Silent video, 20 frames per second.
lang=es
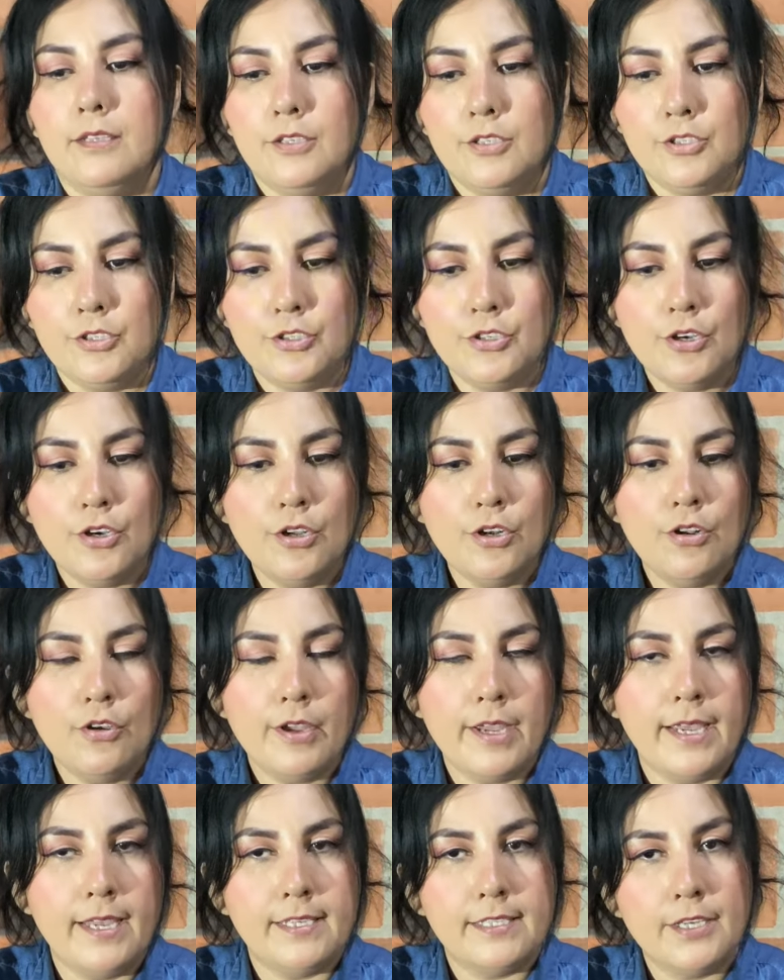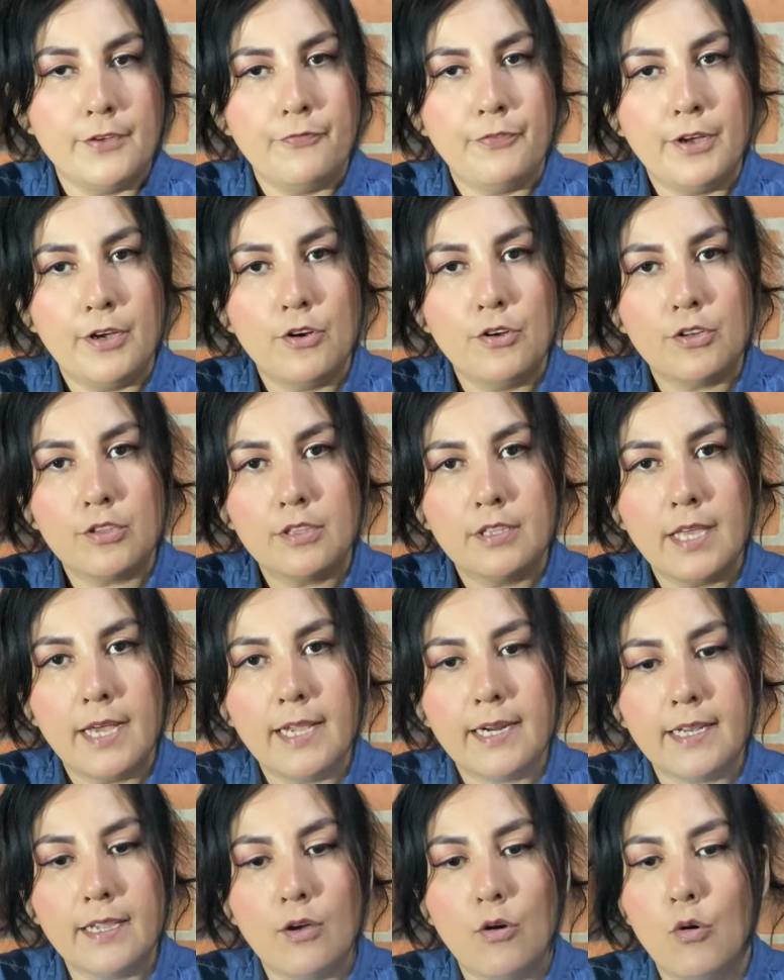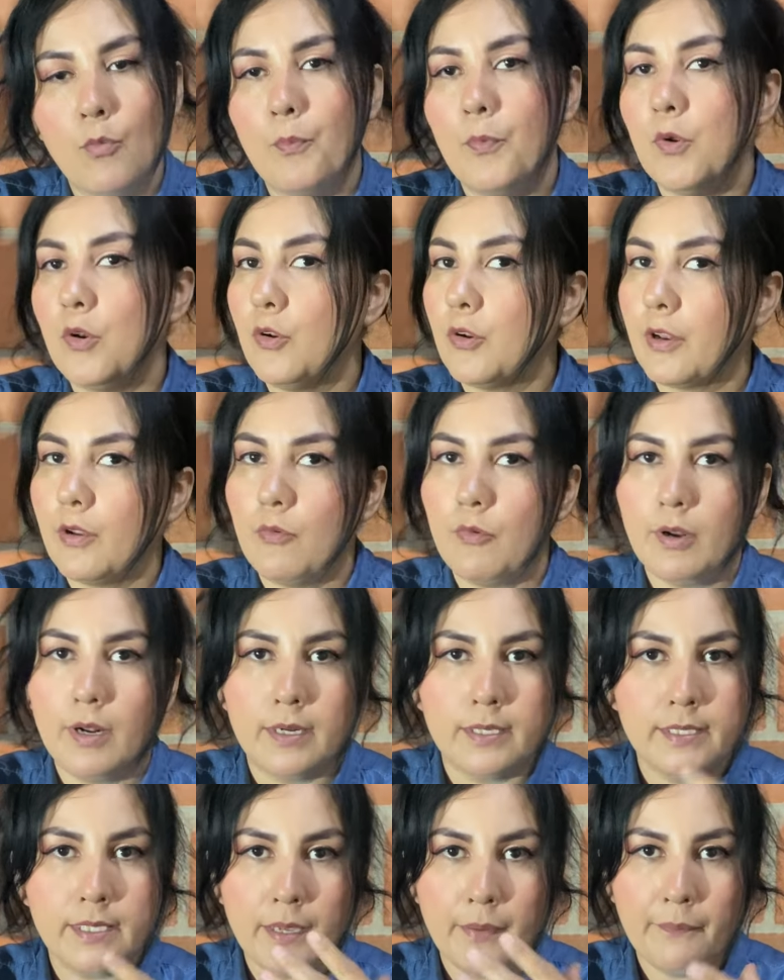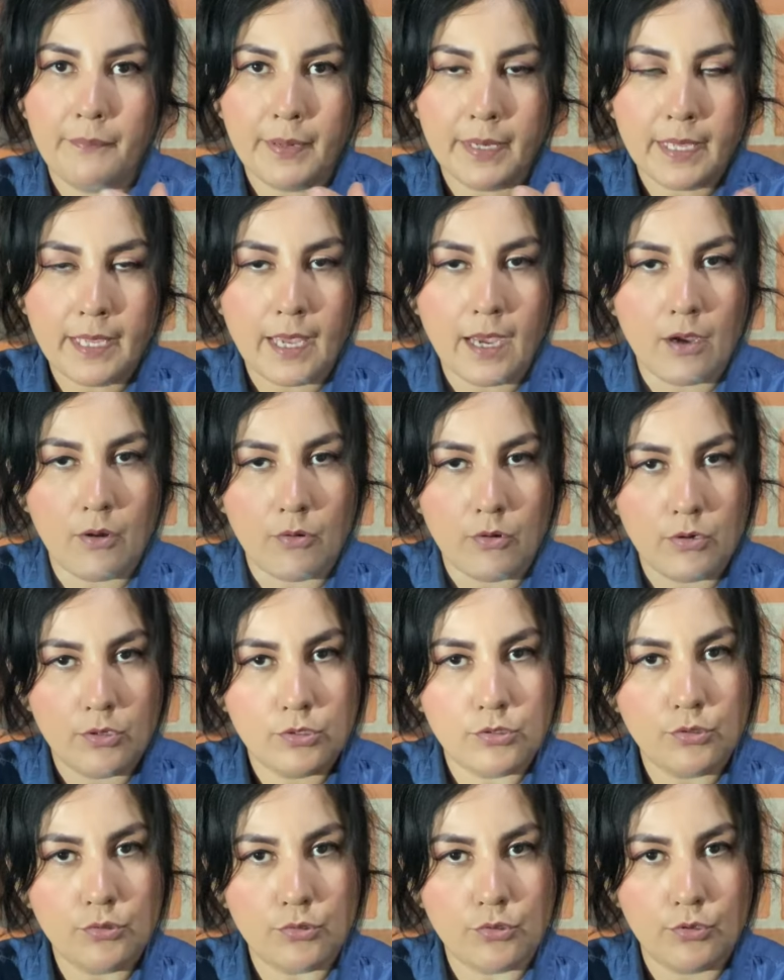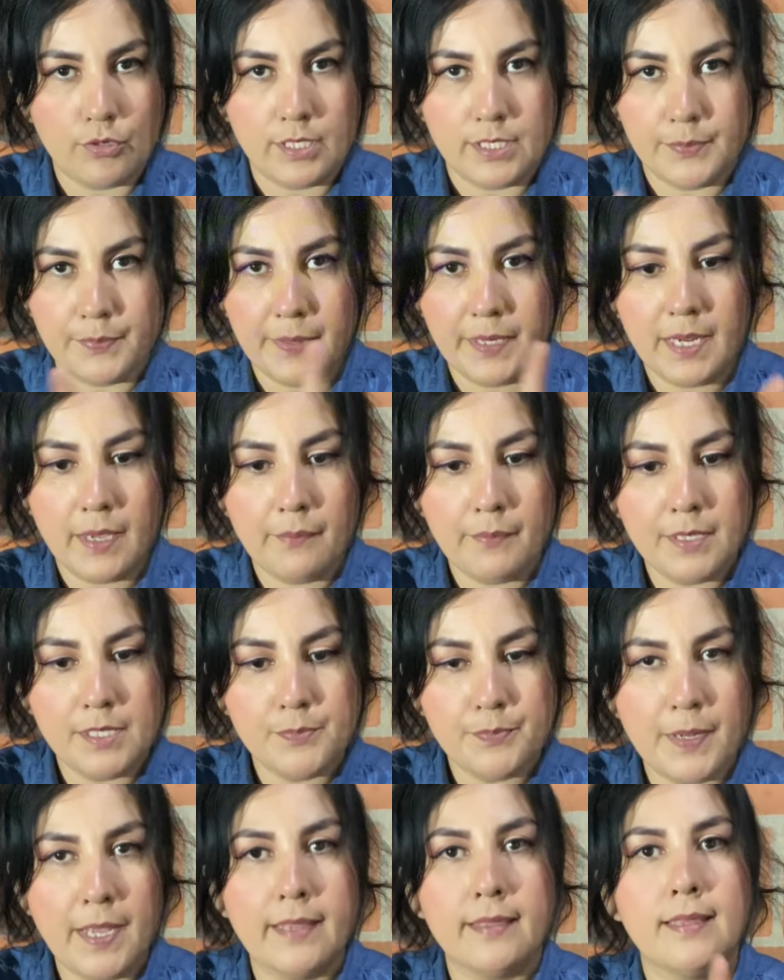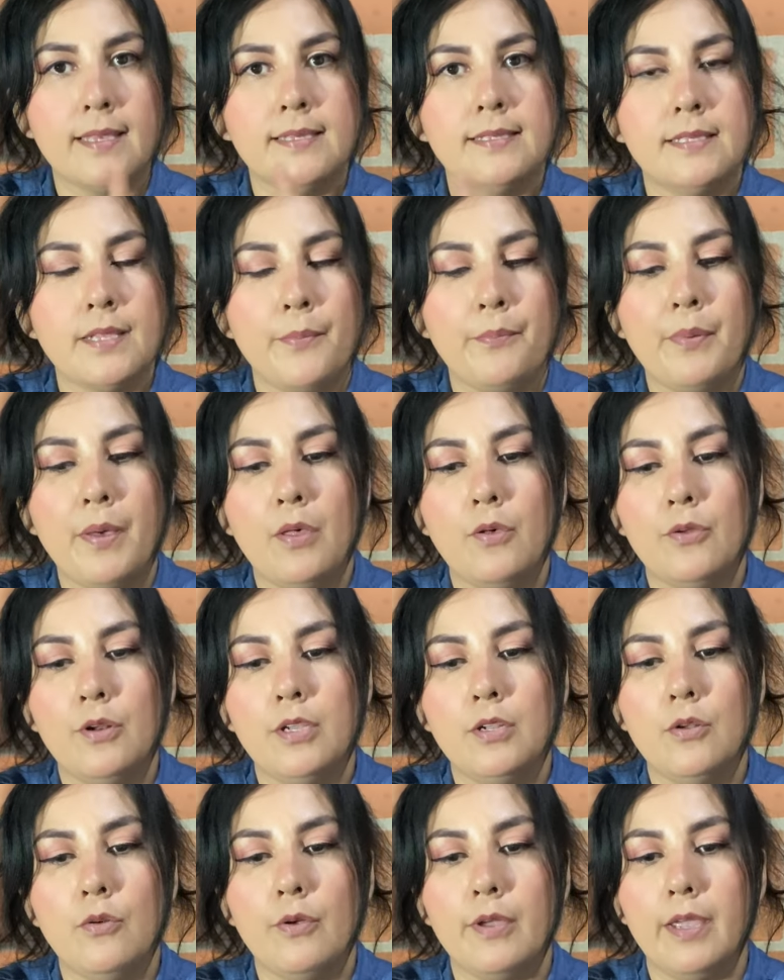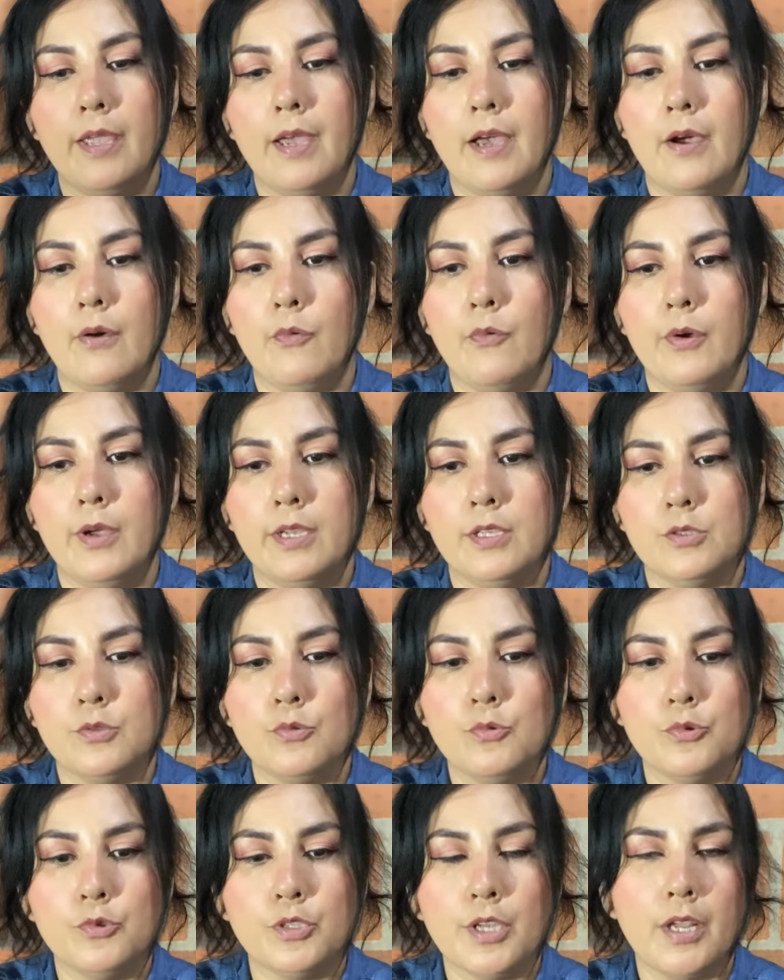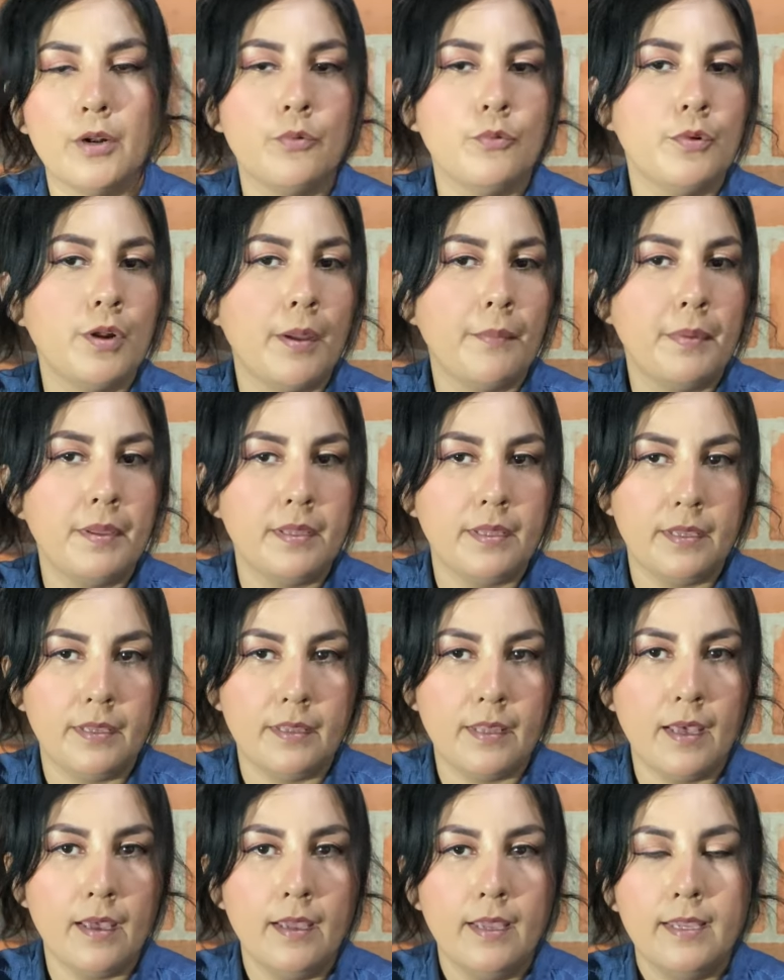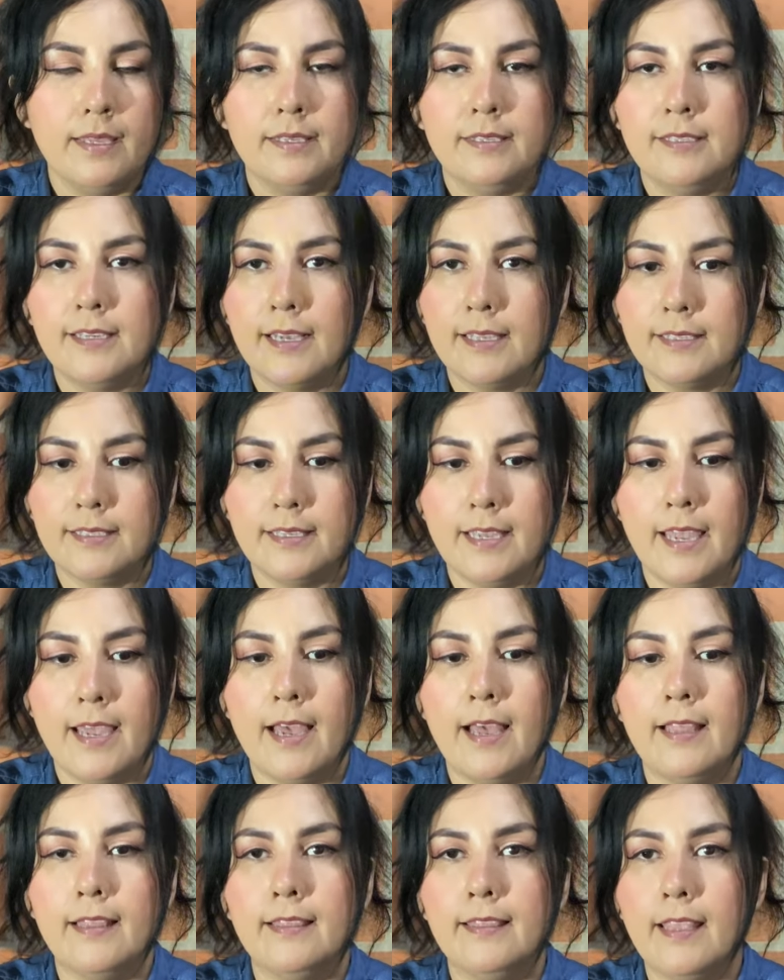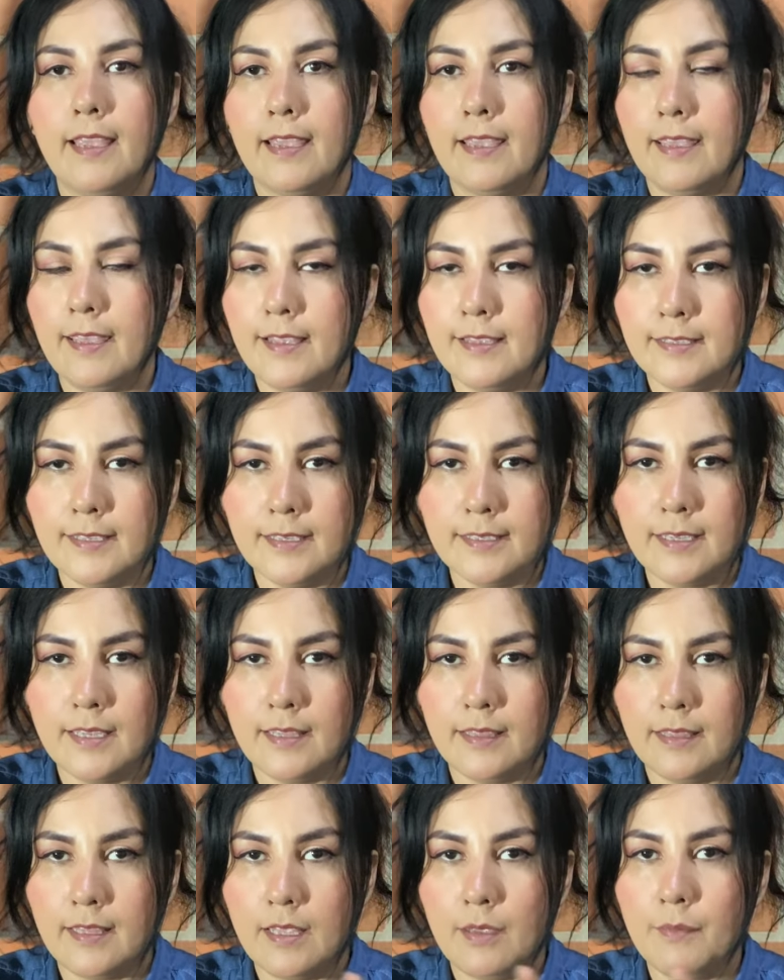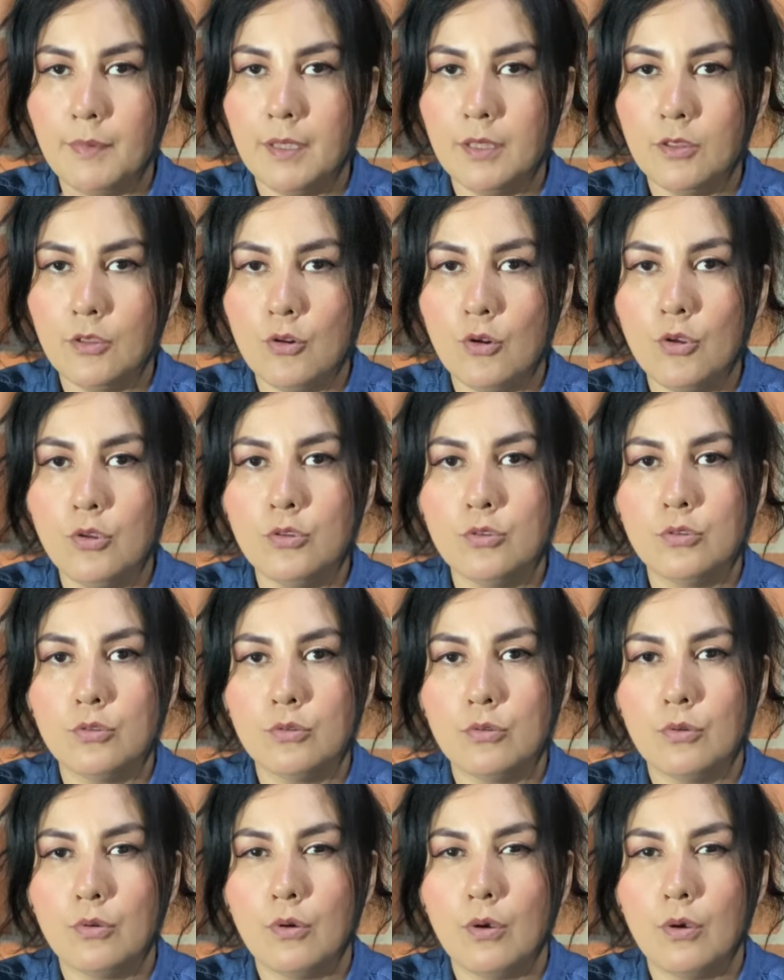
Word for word: Yo lo que hice fue cortar, o por lo regular siempre que hago los tutores para mis plantas trepadoras, lo que hago es usar una medida ya sea de 15 centímetros